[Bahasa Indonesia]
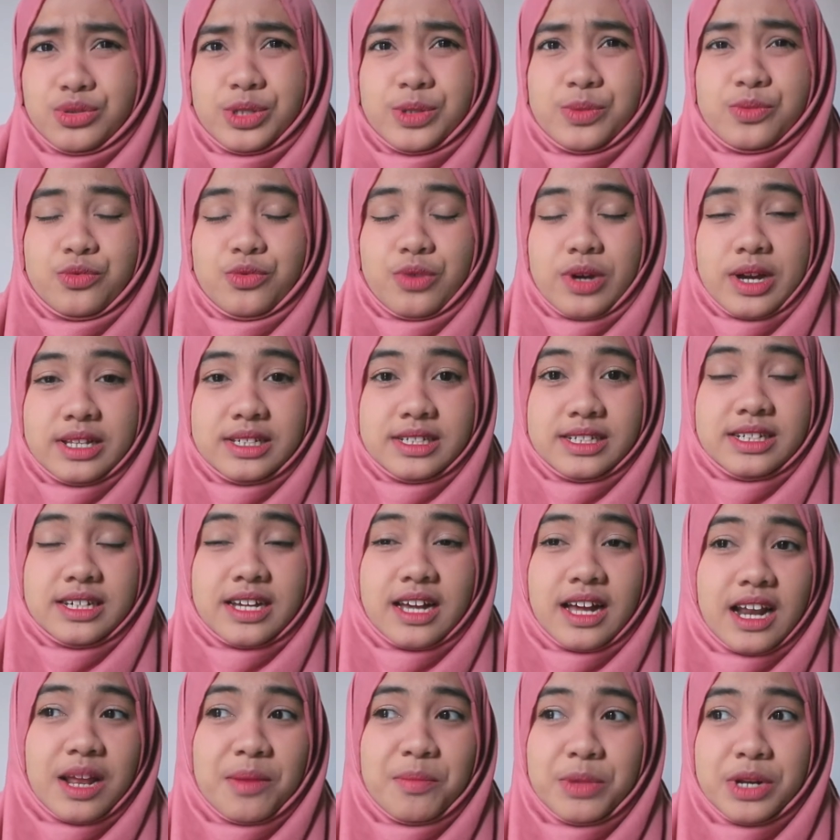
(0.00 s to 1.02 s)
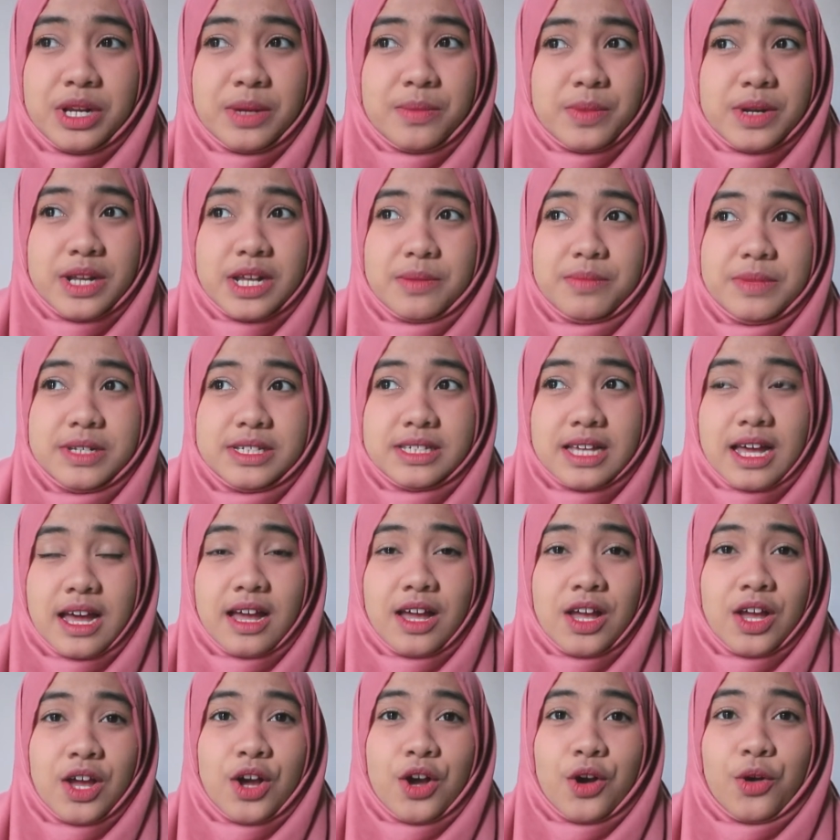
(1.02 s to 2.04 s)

ribuan jadi kalian benar-benar bisa